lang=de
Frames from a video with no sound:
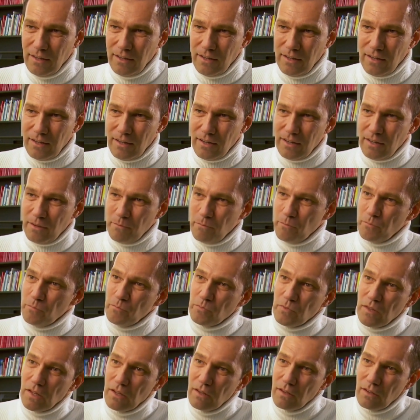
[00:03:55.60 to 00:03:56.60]
ähm,
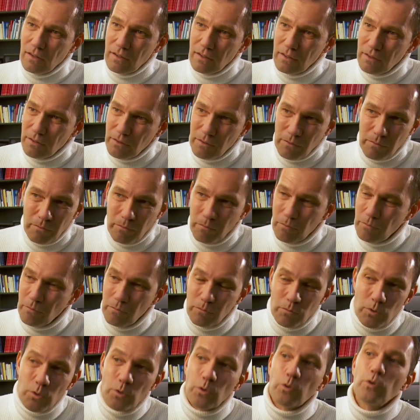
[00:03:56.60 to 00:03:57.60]
ähm,
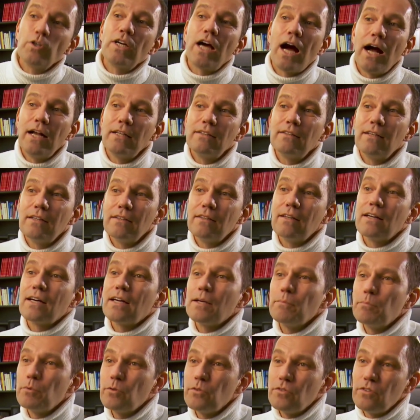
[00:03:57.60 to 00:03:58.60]
zurückhaltendere
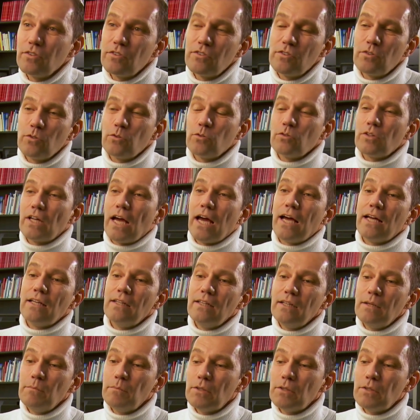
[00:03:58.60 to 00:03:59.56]
Position einnehmen.